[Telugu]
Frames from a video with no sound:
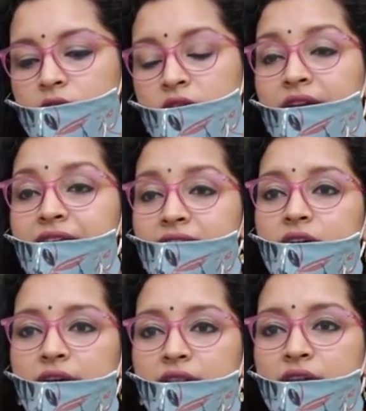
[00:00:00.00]
ట్రీస్
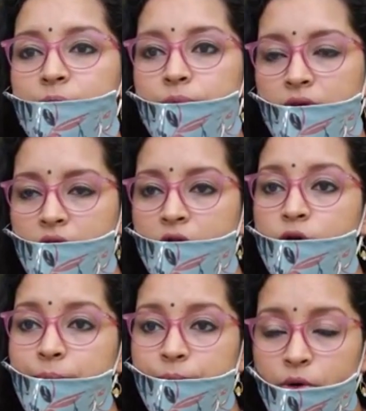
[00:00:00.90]
ఎన్ని హౌ
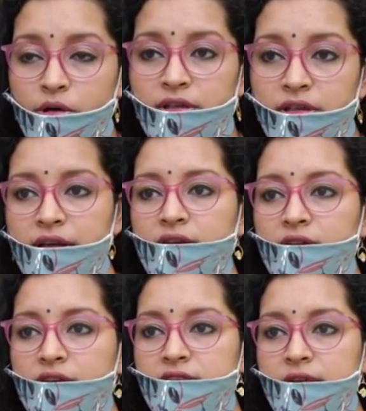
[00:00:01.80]
ఇంపార్టెంట్ దే ఆర్ ద
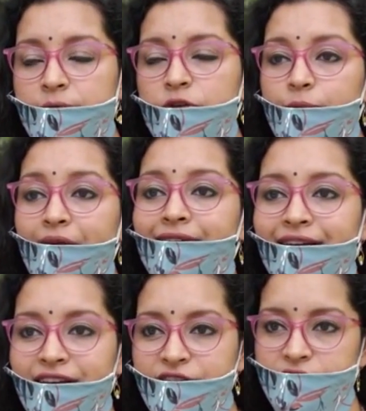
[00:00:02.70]
కన్సెప్ట్ ఆఫ్
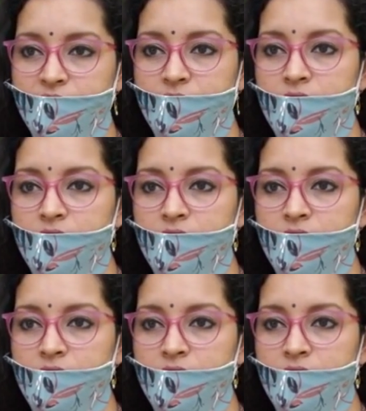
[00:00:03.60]
ప్లాంటేషన్